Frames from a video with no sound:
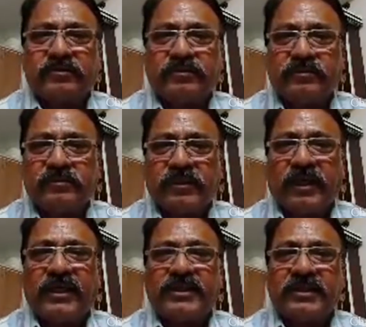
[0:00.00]
జగన్మోహన్
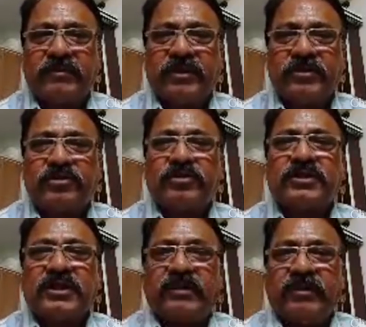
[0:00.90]
రెడ్డి మనుషులు
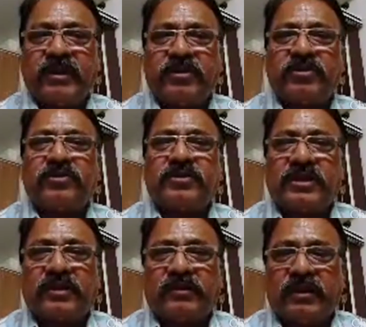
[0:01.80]
ఏమంటారు అసలు నువ్వు
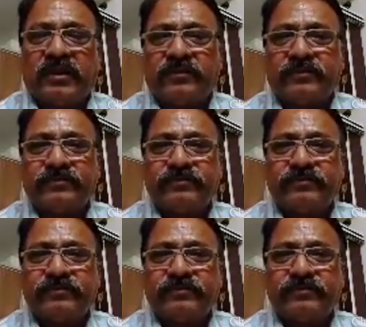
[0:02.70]
ఎలా వస్తావు